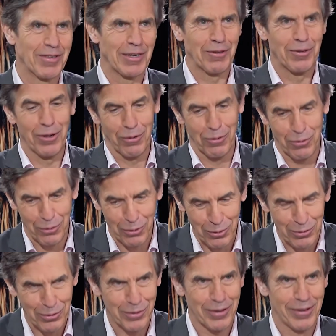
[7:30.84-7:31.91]
secteurs,
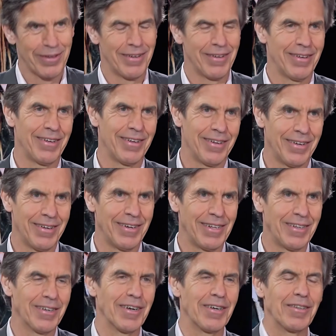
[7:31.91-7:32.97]
dont
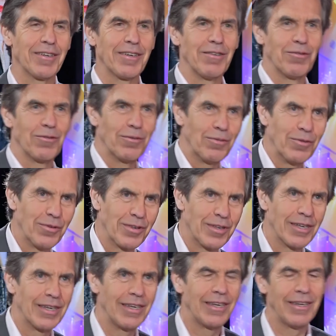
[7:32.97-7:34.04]
la directrice du
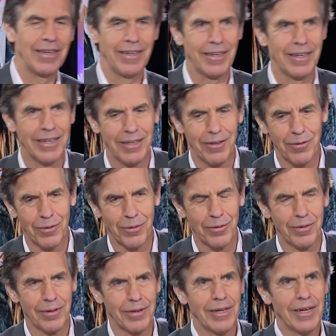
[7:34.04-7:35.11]
musée et
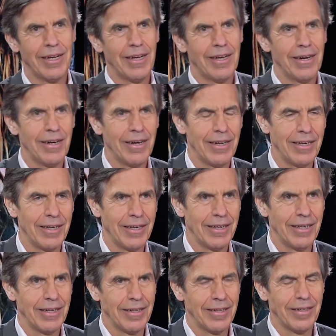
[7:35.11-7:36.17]
dont
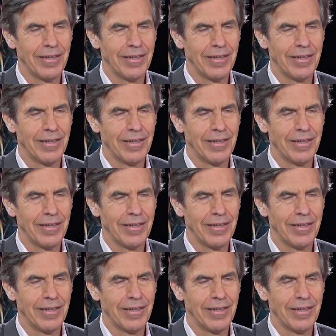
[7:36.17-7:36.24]
les